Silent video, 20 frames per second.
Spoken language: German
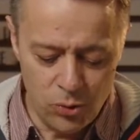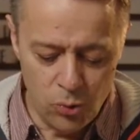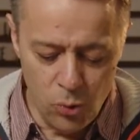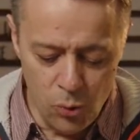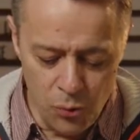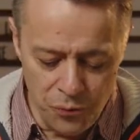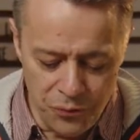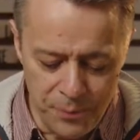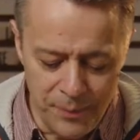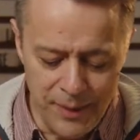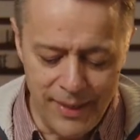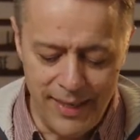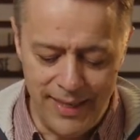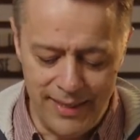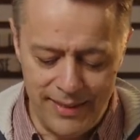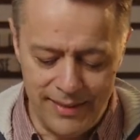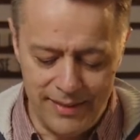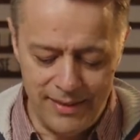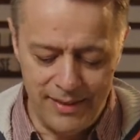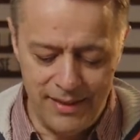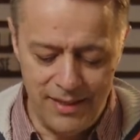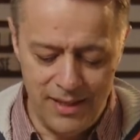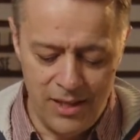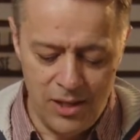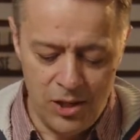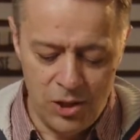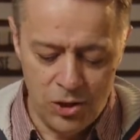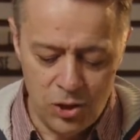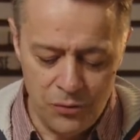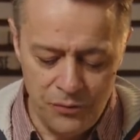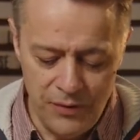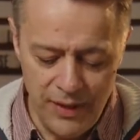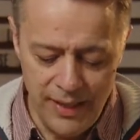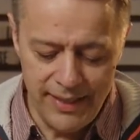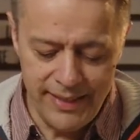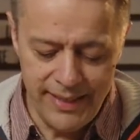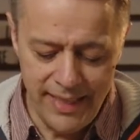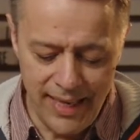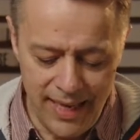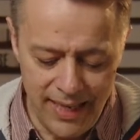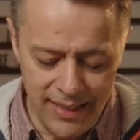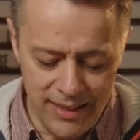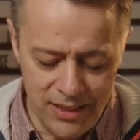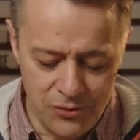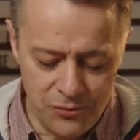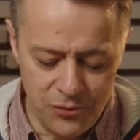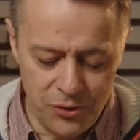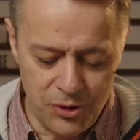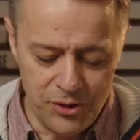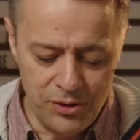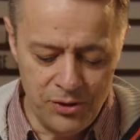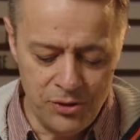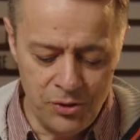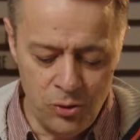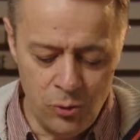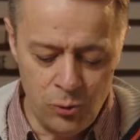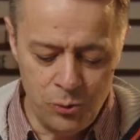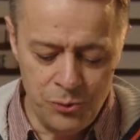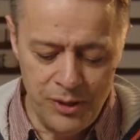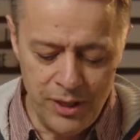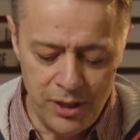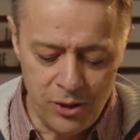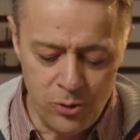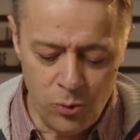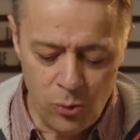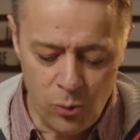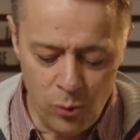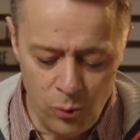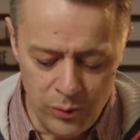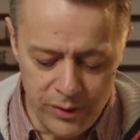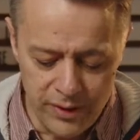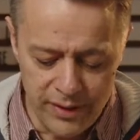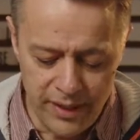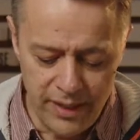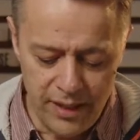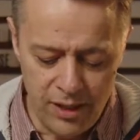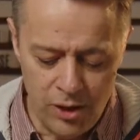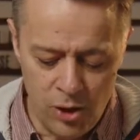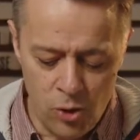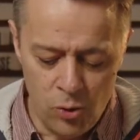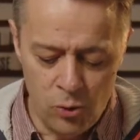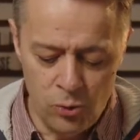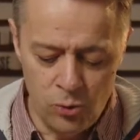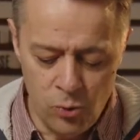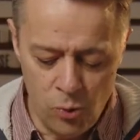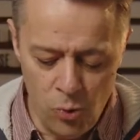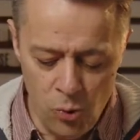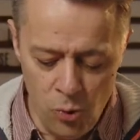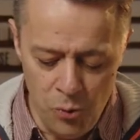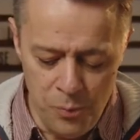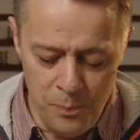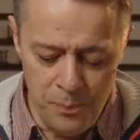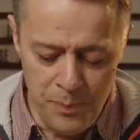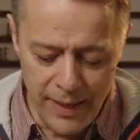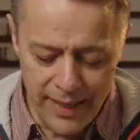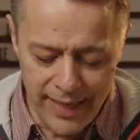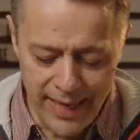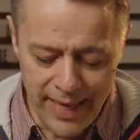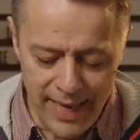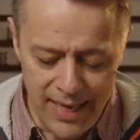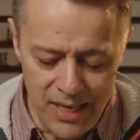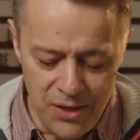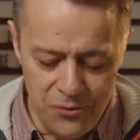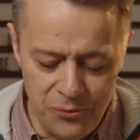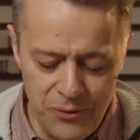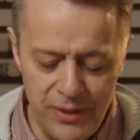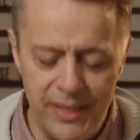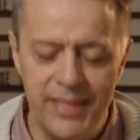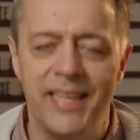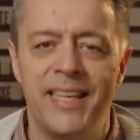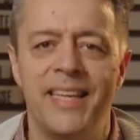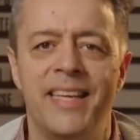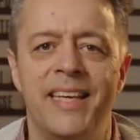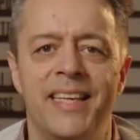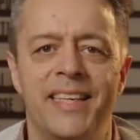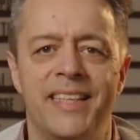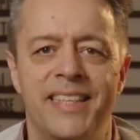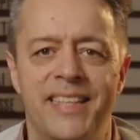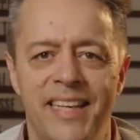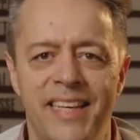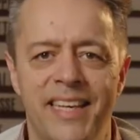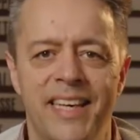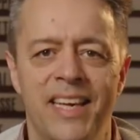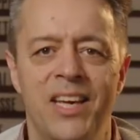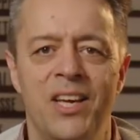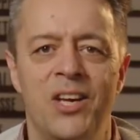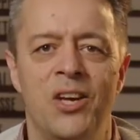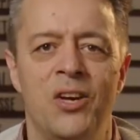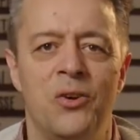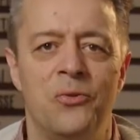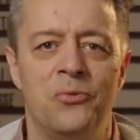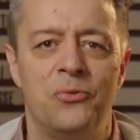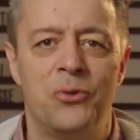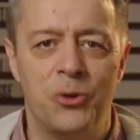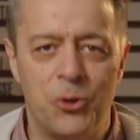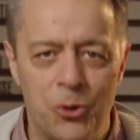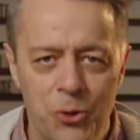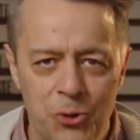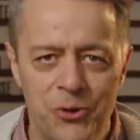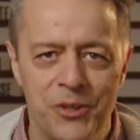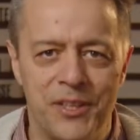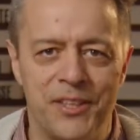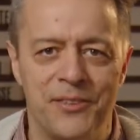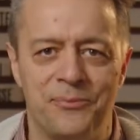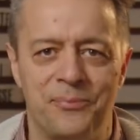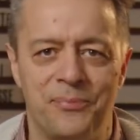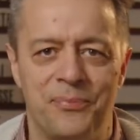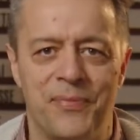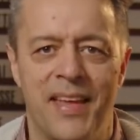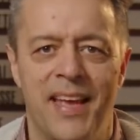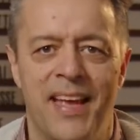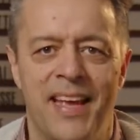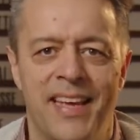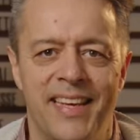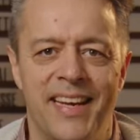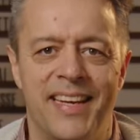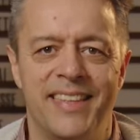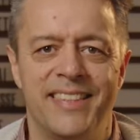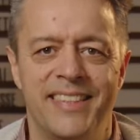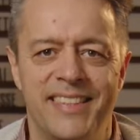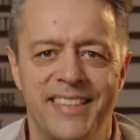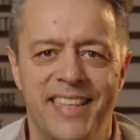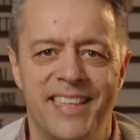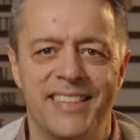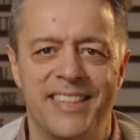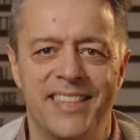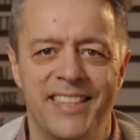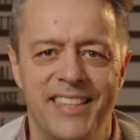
rufe mich an, so will ich dir antworten und dir große und unbegreifliche Dinge verkündigen. Ja, das sagt